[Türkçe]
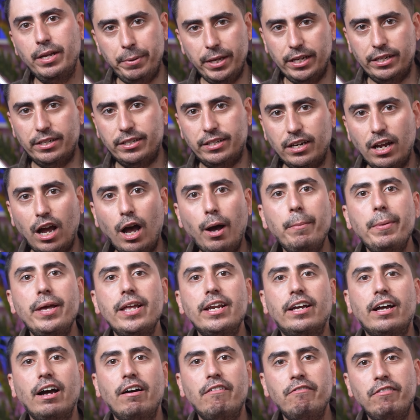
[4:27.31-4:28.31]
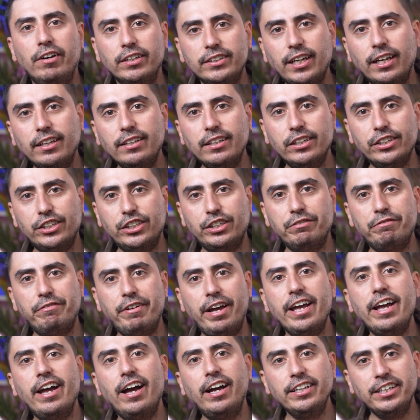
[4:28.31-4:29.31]
1. Amerikan vatandaşı
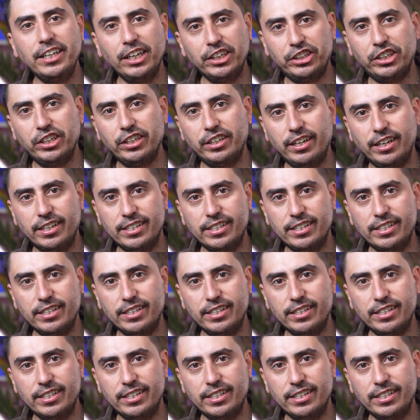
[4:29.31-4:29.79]
veya yeşil